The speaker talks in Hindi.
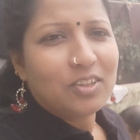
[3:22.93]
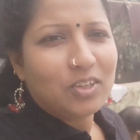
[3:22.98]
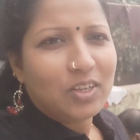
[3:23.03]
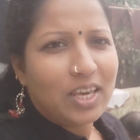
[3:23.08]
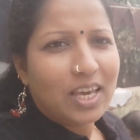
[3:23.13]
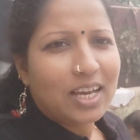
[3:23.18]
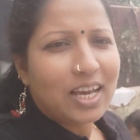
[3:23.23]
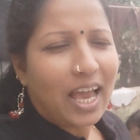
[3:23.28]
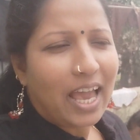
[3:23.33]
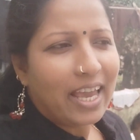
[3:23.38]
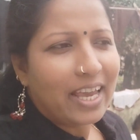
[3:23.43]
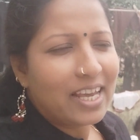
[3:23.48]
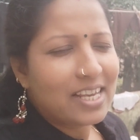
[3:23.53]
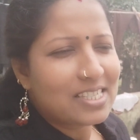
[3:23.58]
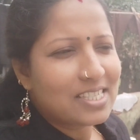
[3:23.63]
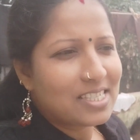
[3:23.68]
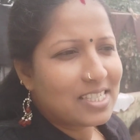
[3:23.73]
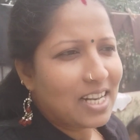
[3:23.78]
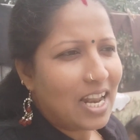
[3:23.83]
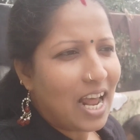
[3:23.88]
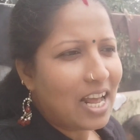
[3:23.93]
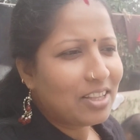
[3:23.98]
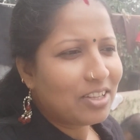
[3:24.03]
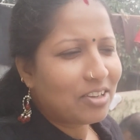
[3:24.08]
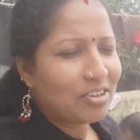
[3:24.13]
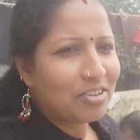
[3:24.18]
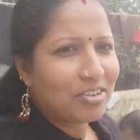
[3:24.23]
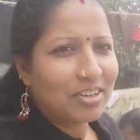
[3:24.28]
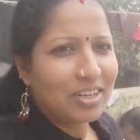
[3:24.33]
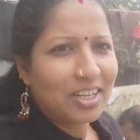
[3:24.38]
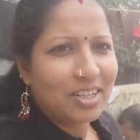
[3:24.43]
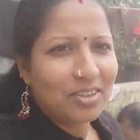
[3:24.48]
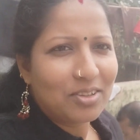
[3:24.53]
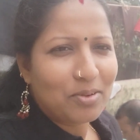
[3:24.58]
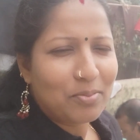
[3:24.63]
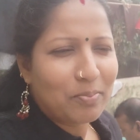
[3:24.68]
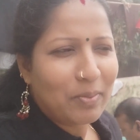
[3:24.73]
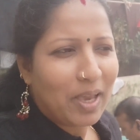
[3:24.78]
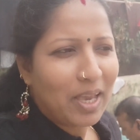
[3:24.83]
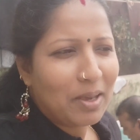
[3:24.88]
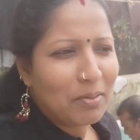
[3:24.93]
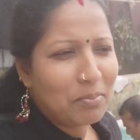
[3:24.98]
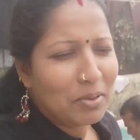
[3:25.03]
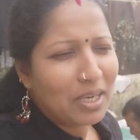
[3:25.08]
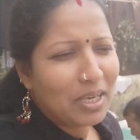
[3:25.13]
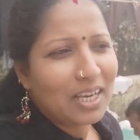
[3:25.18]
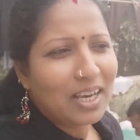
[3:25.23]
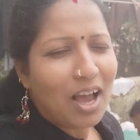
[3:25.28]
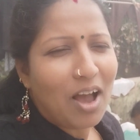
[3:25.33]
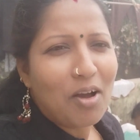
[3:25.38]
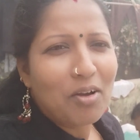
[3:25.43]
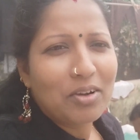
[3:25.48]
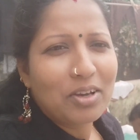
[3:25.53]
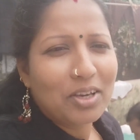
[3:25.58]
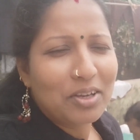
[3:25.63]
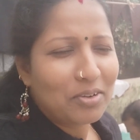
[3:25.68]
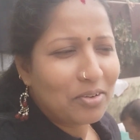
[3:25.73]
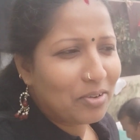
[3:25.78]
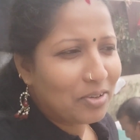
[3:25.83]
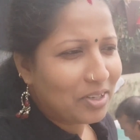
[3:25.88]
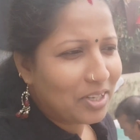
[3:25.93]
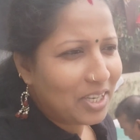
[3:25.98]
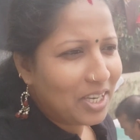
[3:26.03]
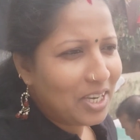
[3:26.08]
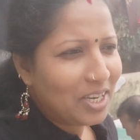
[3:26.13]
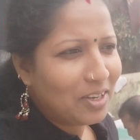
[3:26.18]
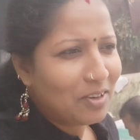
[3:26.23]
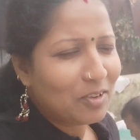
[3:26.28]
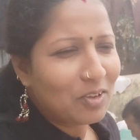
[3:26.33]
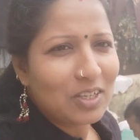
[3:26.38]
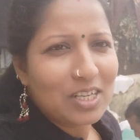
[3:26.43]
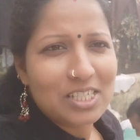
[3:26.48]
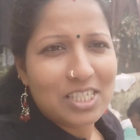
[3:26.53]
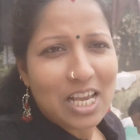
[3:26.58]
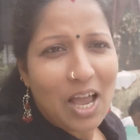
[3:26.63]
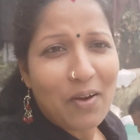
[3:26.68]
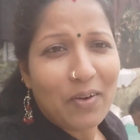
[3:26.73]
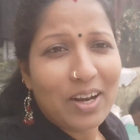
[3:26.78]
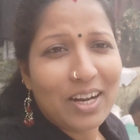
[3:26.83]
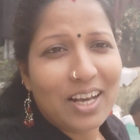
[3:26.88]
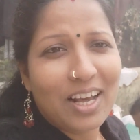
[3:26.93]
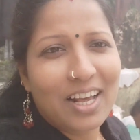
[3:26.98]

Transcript: तो ये खाएंगे सलाद और रोटी तो मैं भी खाऊंगी रोटी क्योंकि चावल